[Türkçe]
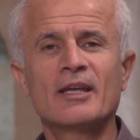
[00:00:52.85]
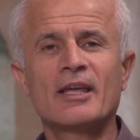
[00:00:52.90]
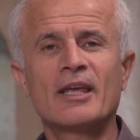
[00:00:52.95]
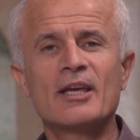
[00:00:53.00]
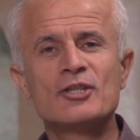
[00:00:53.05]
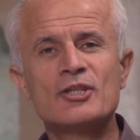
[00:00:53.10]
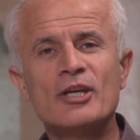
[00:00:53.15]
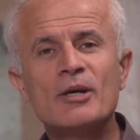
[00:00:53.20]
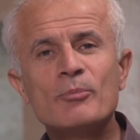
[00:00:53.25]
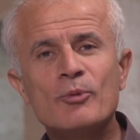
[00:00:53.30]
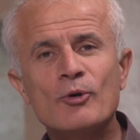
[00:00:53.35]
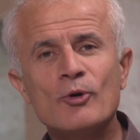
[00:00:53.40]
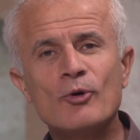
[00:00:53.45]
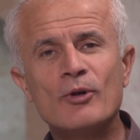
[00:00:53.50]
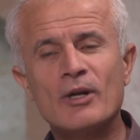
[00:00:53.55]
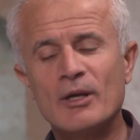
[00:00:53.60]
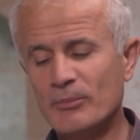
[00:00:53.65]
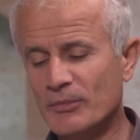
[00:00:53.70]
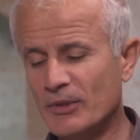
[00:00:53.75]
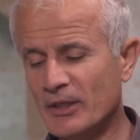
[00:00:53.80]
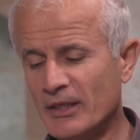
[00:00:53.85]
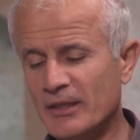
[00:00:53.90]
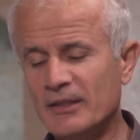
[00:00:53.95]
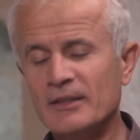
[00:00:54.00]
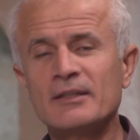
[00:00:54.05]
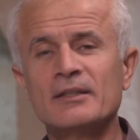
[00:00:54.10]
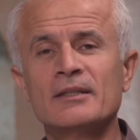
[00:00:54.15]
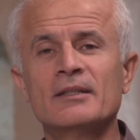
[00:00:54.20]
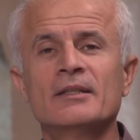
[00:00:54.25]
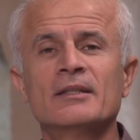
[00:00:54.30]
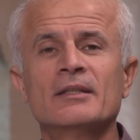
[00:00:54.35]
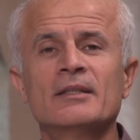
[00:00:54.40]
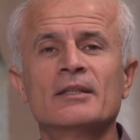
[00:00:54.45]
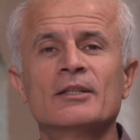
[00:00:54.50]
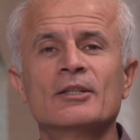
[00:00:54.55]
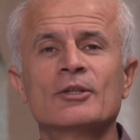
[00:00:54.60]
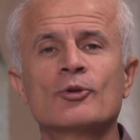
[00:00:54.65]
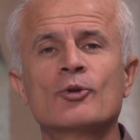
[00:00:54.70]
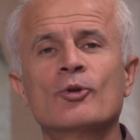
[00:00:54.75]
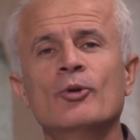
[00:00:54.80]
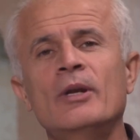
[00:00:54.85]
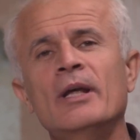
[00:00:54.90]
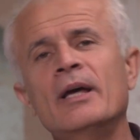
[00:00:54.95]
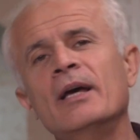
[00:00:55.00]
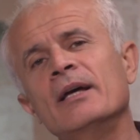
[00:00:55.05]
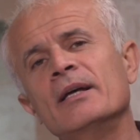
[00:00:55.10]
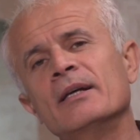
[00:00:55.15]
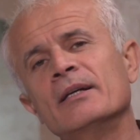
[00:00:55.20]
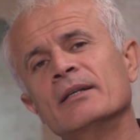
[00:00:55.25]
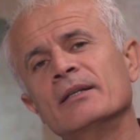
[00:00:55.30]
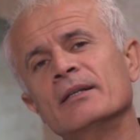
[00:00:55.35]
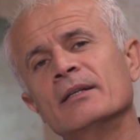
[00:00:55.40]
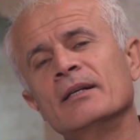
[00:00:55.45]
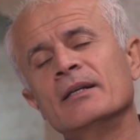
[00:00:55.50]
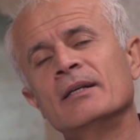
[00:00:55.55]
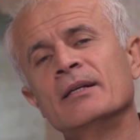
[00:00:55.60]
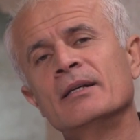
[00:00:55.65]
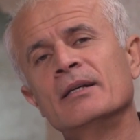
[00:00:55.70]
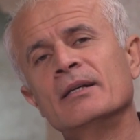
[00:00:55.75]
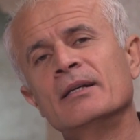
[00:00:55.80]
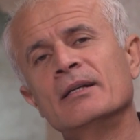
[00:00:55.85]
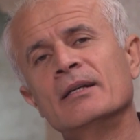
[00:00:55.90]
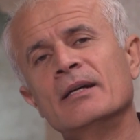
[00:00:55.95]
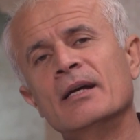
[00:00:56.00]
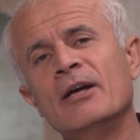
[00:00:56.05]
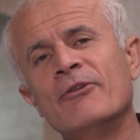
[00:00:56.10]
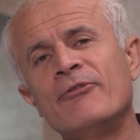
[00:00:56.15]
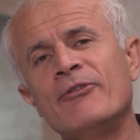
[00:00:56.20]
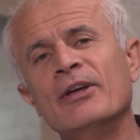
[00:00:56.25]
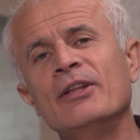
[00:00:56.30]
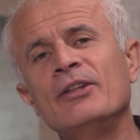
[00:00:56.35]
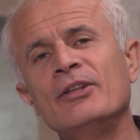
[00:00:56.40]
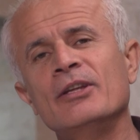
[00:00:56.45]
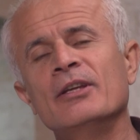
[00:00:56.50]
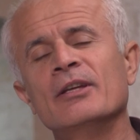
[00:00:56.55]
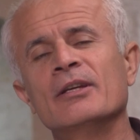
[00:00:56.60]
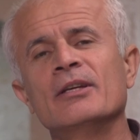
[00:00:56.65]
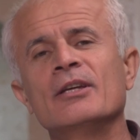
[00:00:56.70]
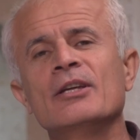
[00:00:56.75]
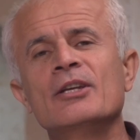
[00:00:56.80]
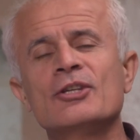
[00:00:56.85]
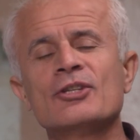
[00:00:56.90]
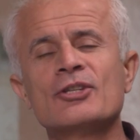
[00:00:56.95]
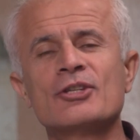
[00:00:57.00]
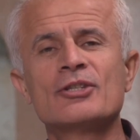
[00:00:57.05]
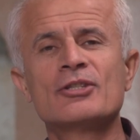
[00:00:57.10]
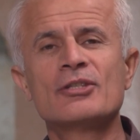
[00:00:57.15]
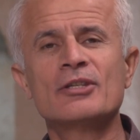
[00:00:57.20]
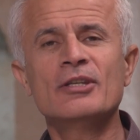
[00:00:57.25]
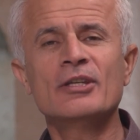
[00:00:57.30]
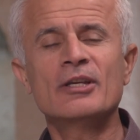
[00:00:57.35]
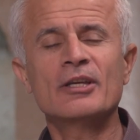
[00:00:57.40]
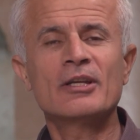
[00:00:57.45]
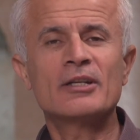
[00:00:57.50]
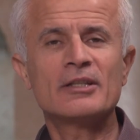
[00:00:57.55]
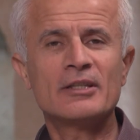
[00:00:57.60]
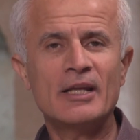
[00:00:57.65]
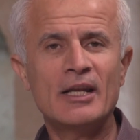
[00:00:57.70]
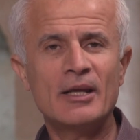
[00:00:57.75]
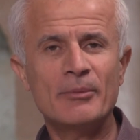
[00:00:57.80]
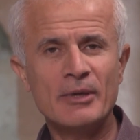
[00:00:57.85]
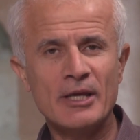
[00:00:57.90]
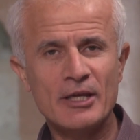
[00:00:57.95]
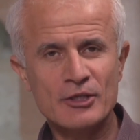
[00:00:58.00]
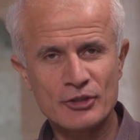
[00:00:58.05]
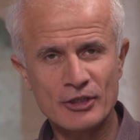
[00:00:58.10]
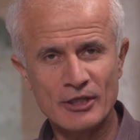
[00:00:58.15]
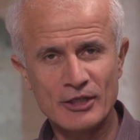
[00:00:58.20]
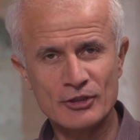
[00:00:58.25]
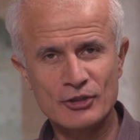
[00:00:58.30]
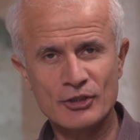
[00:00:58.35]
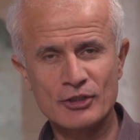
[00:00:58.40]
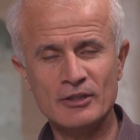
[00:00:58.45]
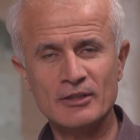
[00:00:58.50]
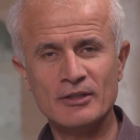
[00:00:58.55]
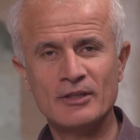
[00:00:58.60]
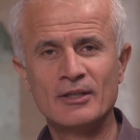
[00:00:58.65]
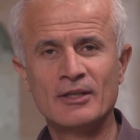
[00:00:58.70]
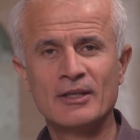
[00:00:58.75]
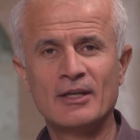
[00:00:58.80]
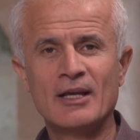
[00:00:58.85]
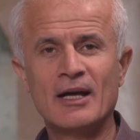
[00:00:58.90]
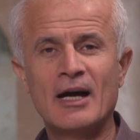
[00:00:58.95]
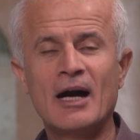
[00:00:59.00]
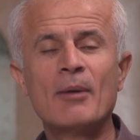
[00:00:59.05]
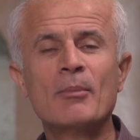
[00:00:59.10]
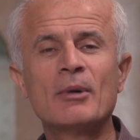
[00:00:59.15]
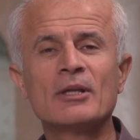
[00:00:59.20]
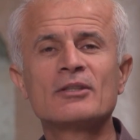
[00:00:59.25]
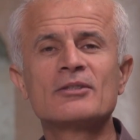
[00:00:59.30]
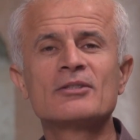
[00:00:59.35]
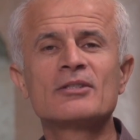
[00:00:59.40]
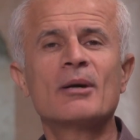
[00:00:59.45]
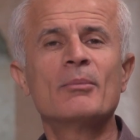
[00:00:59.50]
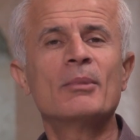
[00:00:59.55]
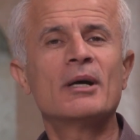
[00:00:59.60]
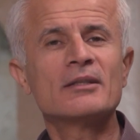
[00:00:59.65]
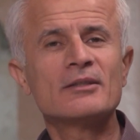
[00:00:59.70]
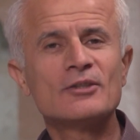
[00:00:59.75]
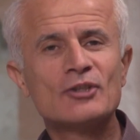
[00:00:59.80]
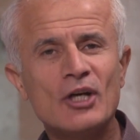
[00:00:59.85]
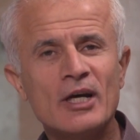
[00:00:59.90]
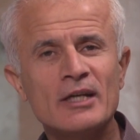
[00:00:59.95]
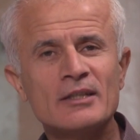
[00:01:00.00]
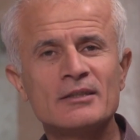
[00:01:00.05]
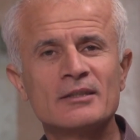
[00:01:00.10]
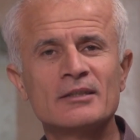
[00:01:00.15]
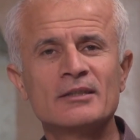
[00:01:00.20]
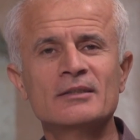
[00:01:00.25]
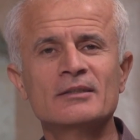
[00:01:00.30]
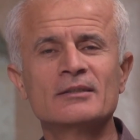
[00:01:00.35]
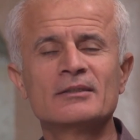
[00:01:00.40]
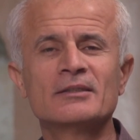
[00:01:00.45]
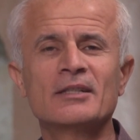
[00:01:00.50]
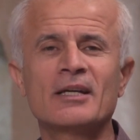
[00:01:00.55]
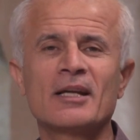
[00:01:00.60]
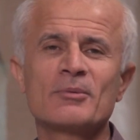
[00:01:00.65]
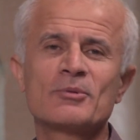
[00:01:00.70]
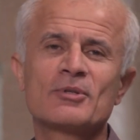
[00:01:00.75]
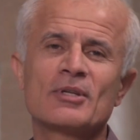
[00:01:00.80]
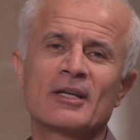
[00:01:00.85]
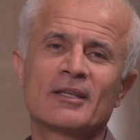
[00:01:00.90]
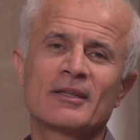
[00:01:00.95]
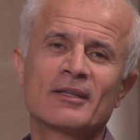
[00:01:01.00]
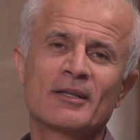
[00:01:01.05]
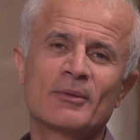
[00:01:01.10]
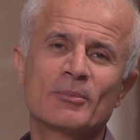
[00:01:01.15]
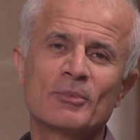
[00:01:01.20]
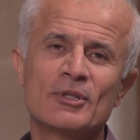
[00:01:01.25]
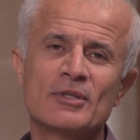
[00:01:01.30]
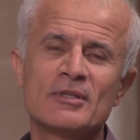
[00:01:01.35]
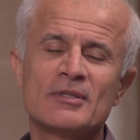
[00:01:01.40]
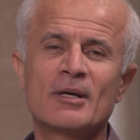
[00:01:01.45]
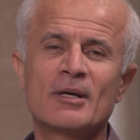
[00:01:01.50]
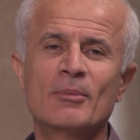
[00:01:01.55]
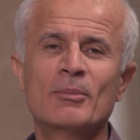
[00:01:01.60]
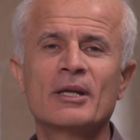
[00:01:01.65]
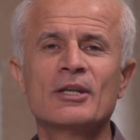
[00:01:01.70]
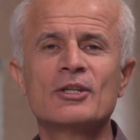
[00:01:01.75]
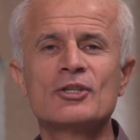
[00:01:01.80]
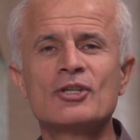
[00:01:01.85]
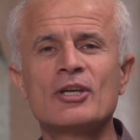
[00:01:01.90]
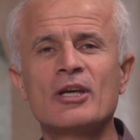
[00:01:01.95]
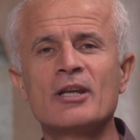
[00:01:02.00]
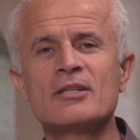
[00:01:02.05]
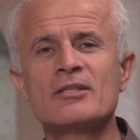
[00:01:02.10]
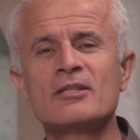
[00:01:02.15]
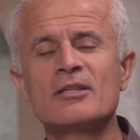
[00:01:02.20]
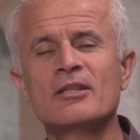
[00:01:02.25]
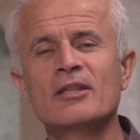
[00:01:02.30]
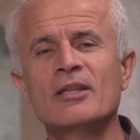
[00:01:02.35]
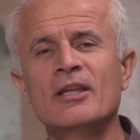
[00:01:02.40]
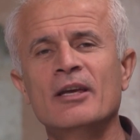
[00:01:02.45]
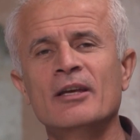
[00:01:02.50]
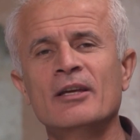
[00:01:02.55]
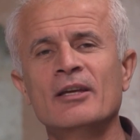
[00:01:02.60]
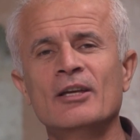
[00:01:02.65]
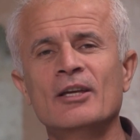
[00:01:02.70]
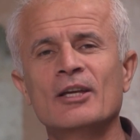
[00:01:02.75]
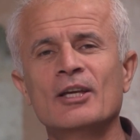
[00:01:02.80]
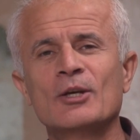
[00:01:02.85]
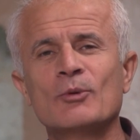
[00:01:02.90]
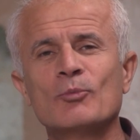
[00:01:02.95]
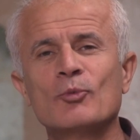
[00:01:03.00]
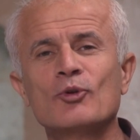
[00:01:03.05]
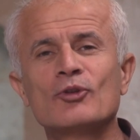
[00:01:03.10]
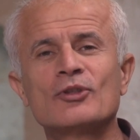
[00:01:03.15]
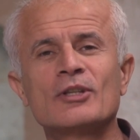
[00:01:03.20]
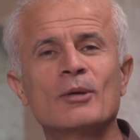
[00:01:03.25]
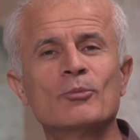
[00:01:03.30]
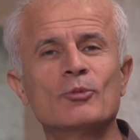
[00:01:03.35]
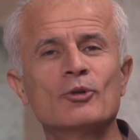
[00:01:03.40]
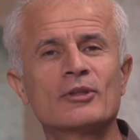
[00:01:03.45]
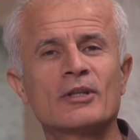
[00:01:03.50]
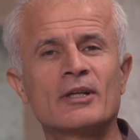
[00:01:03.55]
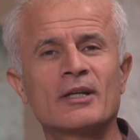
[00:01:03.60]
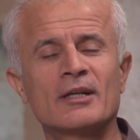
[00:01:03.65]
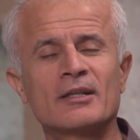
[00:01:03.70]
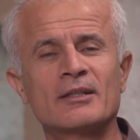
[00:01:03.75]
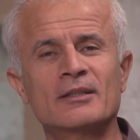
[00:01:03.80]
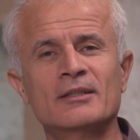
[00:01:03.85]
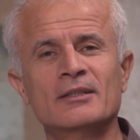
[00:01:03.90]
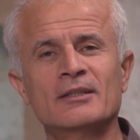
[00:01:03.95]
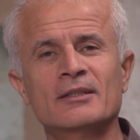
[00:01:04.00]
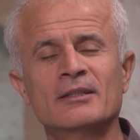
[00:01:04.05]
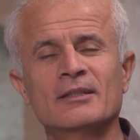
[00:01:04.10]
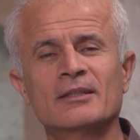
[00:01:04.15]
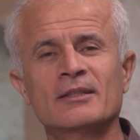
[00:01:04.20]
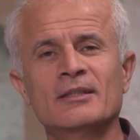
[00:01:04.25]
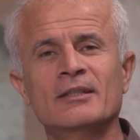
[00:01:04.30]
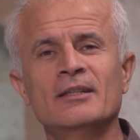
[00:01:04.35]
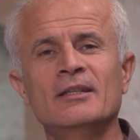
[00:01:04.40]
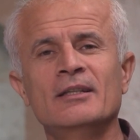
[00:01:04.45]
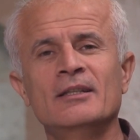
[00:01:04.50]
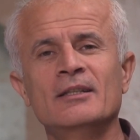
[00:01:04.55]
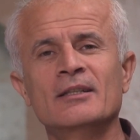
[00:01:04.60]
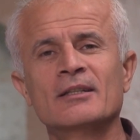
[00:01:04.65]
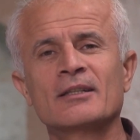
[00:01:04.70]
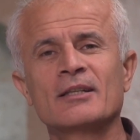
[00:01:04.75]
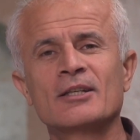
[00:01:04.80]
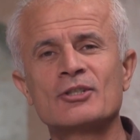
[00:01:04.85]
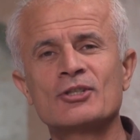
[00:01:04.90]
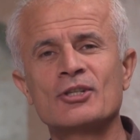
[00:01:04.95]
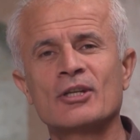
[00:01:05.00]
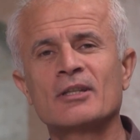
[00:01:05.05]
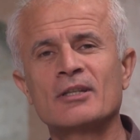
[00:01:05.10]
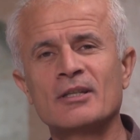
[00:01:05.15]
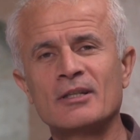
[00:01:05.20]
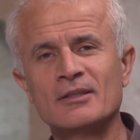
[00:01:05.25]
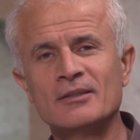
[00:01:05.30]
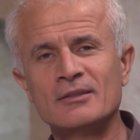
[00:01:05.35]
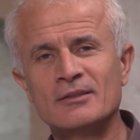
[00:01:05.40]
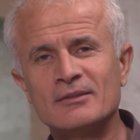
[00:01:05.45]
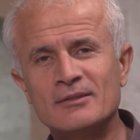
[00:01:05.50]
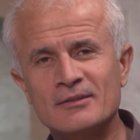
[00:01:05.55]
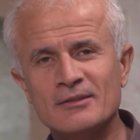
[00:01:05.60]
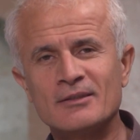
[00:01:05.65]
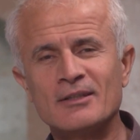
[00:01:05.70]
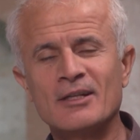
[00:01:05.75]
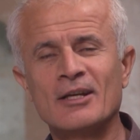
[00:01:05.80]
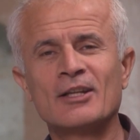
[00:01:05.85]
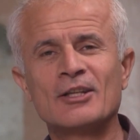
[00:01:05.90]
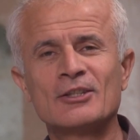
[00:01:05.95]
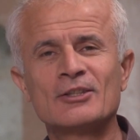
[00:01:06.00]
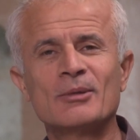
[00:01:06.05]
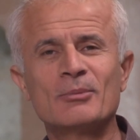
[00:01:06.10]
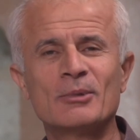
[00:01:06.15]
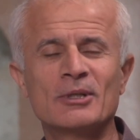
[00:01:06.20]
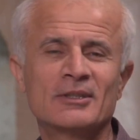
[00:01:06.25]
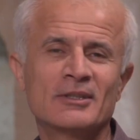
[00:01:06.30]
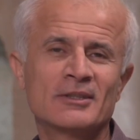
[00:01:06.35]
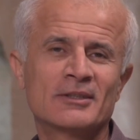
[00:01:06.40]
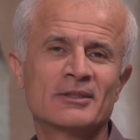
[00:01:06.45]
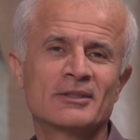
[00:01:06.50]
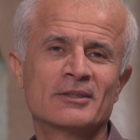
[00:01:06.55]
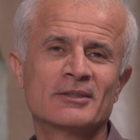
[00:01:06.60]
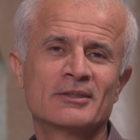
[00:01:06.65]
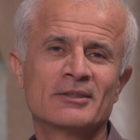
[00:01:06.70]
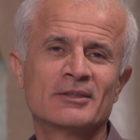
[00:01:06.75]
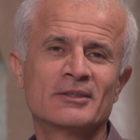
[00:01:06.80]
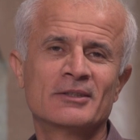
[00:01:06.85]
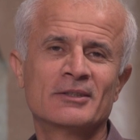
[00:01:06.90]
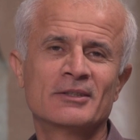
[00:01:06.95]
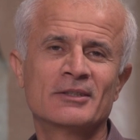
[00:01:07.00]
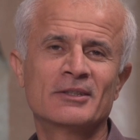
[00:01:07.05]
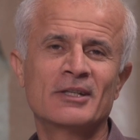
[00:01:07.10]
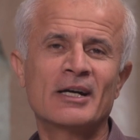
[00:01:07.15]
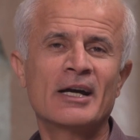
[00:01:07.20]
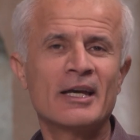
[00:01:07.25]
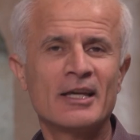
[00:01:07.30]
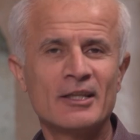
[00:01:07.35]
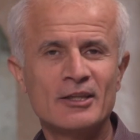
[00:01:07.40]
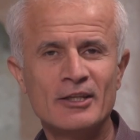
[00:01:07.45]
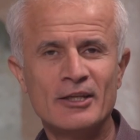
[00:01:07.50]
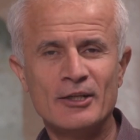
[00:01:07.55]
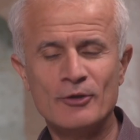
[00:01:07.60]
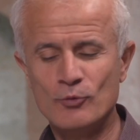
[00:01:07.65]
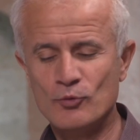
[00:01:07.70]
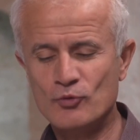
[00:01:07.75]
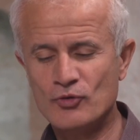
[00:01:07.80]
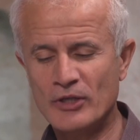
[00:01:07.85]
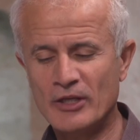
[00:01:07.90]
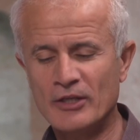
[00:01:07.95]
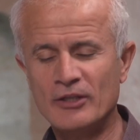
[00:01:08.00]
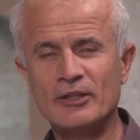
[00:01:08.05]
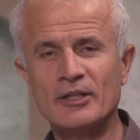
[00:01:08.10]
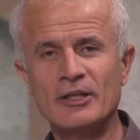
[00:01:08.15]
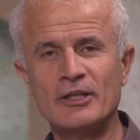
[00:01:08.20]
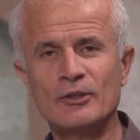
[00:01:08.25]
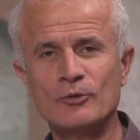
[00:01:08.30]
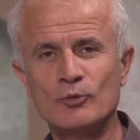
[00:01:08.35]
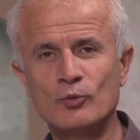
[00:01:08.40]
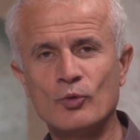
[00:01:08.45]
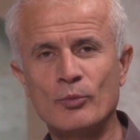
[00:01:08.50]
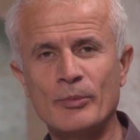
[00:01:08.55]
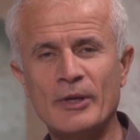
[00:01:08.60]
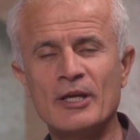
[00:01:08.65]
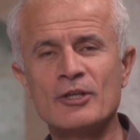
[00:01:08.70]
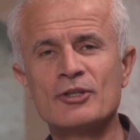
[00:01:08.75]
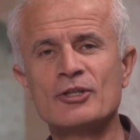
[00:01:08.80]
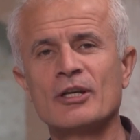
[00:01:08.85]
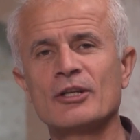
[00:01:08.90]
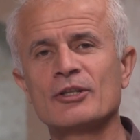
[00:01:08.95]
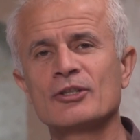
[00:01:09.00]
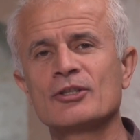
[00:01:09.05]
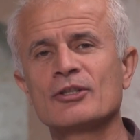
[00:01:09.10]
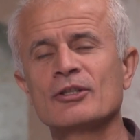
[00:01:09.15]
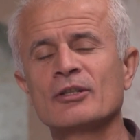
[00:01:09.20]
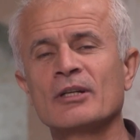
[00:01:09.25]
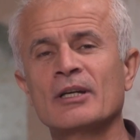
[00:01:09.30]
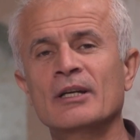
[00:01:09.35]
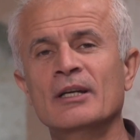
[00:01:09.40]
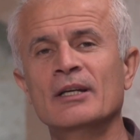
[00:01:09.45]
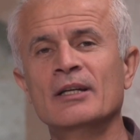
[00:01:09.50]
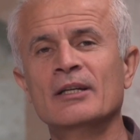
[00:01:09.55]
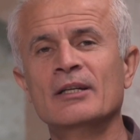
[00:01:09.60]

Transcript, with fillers: Geçen programda köle e, efendi ilişkisini irdelemeye çalıştık. Ama zaman dardı. Yarım saatlik zaman içerisinde bunu tam olarak e, gerçekten anlatamadık. E, ayetlerin üzerinde durmaya çalıştık.